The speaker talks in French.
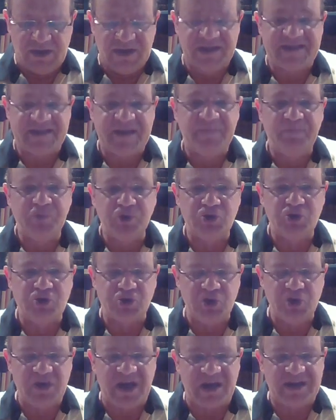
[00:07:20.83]
Et c'est pour
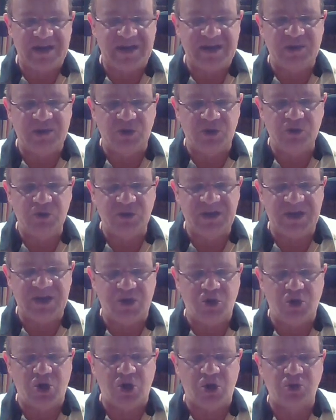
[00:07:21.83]
cela qu'étant donné
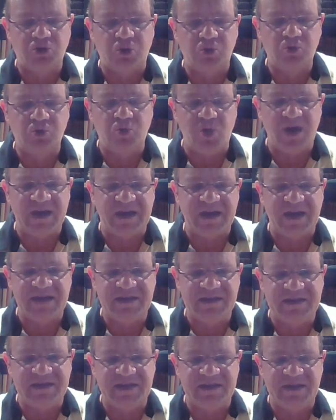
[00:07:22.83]
que quand on doit
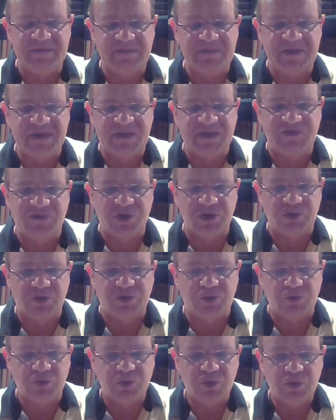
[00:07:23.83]
réaliser des mitzvot,
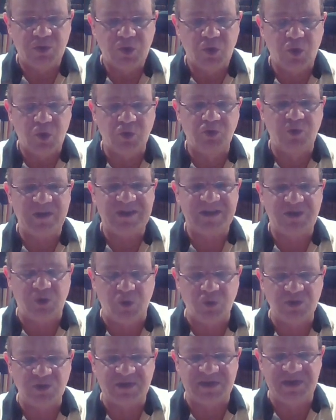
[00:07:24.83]
on doit être
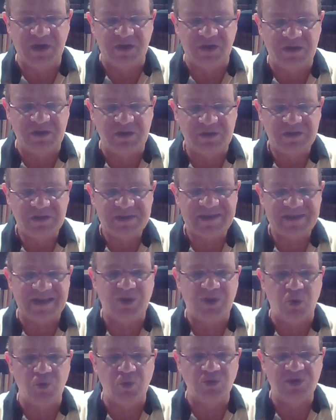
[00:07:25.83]
conscient,
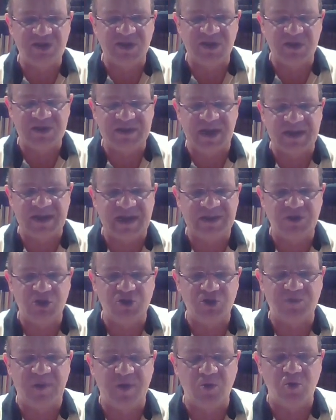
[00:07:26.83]
cette conscience
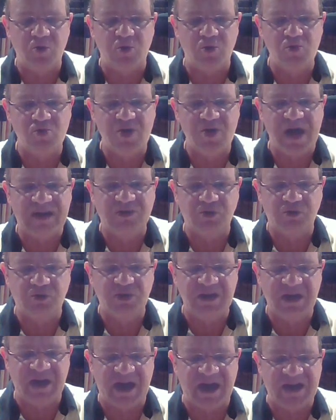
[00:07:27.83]
qu'Akadosh Baruchou a
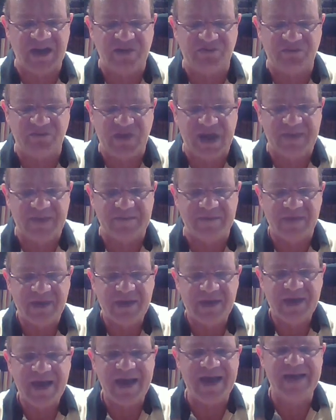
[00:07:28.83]
donnée à la femme
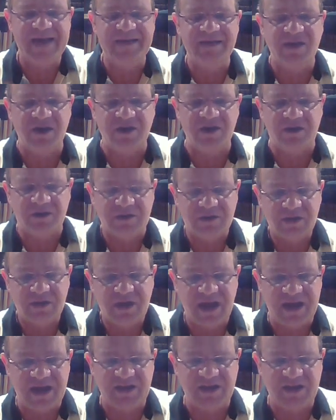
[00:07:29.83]
un an à